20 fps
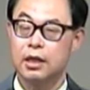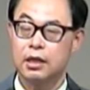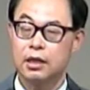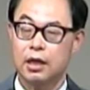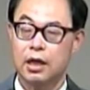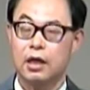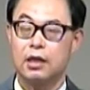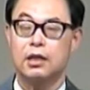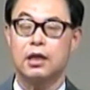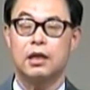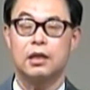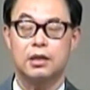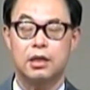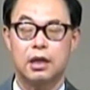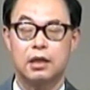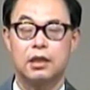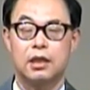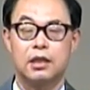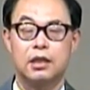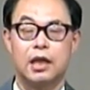가까이
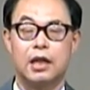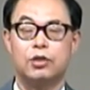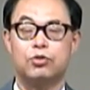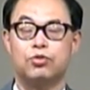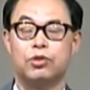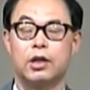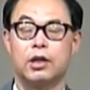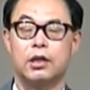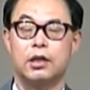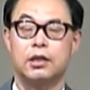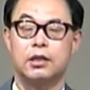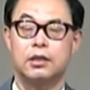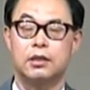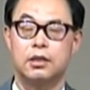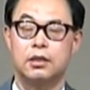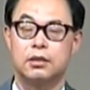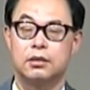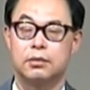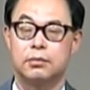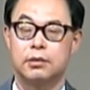가까이 갈 줄 알아야
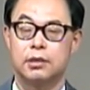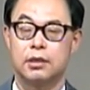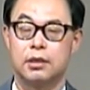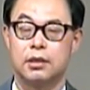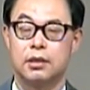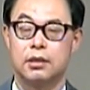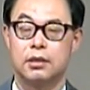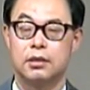된다는 것입니다.